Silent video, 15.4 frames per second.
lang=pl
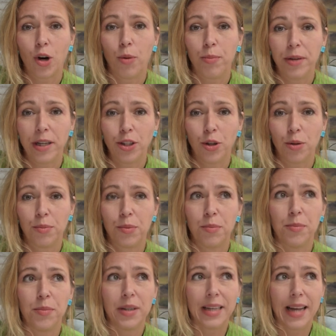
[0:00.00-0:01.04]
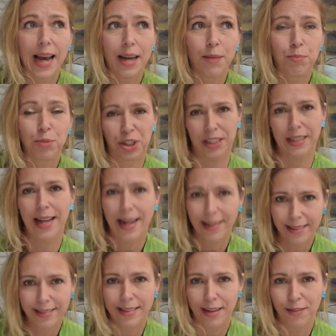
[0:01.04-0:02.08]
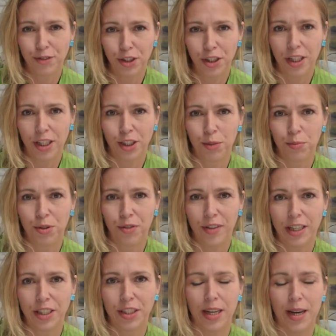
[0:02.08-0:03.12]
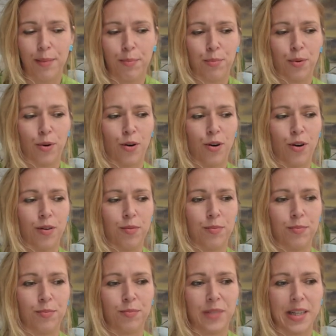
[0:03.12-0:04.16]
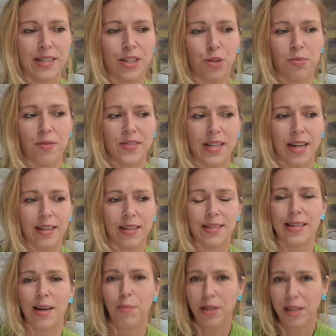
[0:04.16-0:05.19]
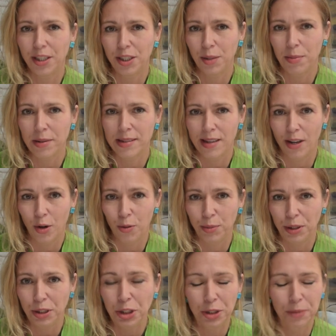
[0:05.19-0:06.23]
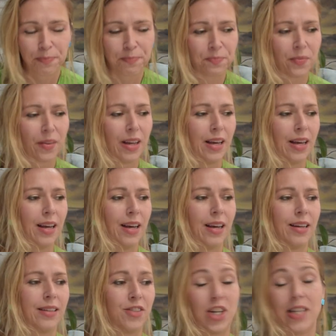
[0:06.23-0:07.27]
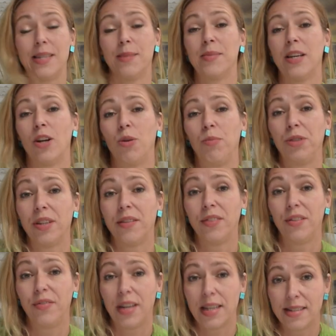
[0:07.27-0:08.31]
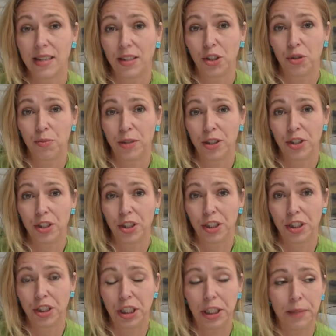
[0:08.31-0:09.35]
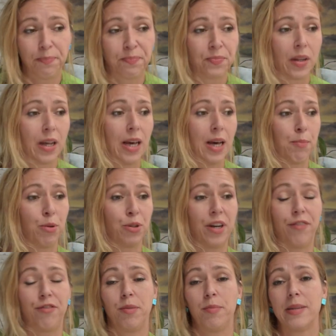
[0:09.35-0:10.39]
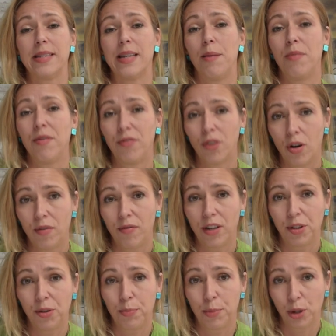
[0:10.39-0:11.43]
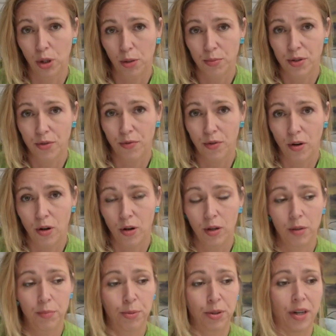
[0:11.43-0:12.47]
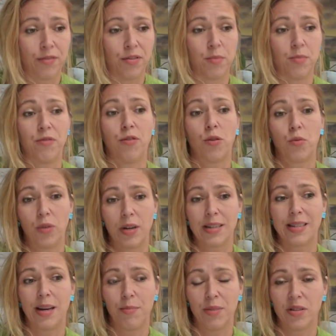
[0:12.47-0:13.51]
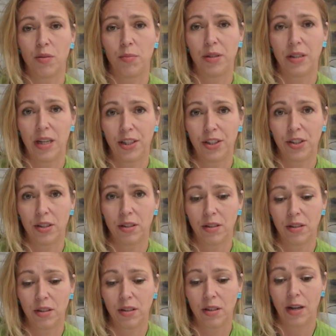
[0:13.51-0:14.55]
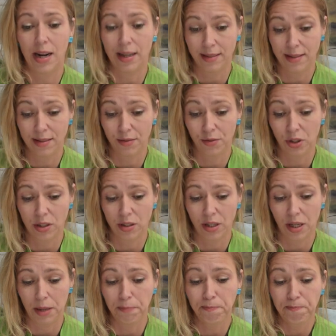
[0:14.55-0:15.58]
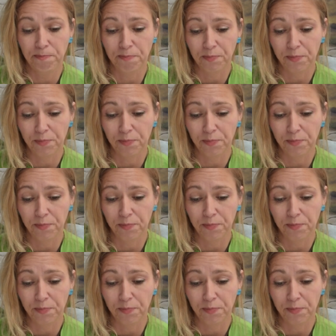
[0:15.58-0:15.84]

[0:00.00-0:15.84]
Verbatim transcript: kobietom mniej przydatne w dzisiejszym świecie, bo jesteśmy w stanie same na siebie zarobić, czasem zarobić nawet więcej niż mężczyźni. Potrafimy same wychować potomstwo, potrafimy w ogóle same sobie dać y, radę ze wszystkim.